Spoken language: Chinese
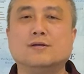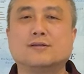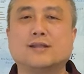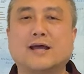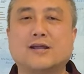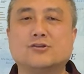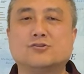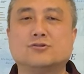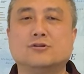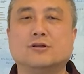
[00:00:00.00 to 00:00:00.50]

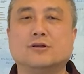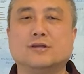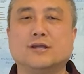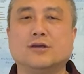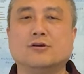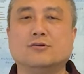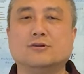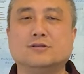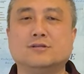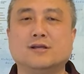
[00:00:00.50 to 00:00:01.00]
但是呢，
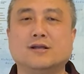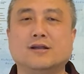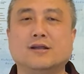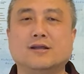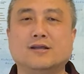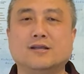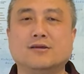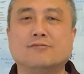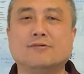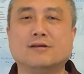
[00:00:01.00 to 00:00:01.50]
也有一些
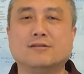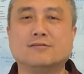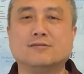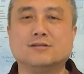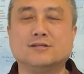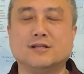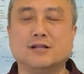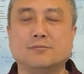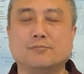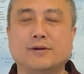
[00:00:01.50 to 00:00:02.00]
人因为自
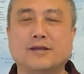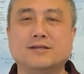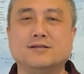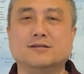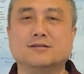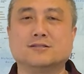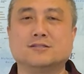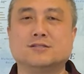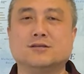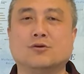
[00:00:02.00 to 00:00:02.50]
己的背
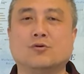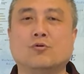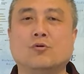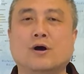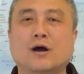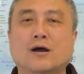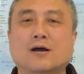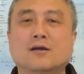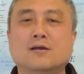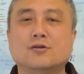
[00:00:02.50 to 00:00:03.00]
景情
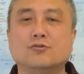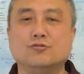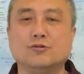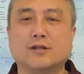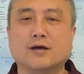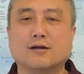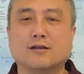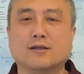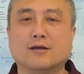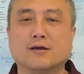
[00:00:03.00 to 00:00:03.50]
况遇
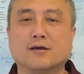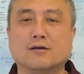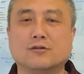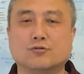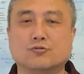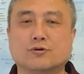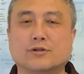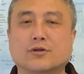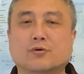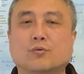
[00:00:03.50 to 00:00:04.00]
到了更
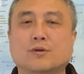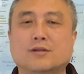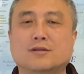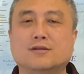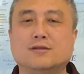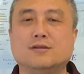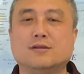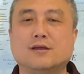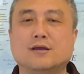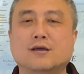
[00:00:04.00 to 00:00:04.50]
多的问
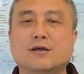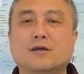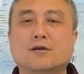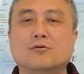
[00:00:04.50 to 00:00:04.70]
题。